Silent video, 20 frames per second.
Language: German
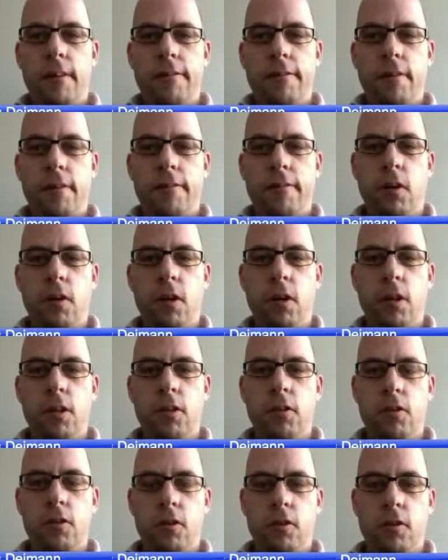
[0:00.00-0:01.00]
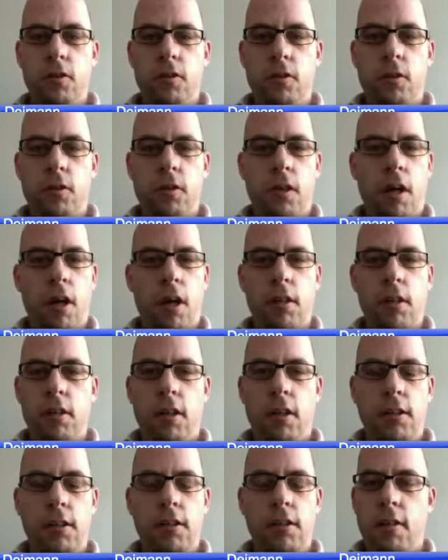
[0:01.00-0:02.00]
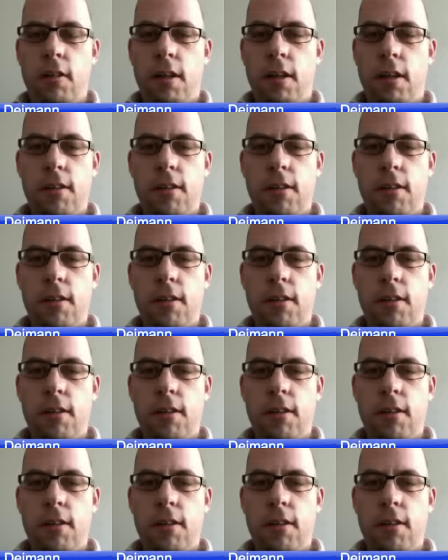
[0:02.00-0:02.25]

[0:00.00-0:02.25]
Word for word: verfolgt und gerade in den letzten ein,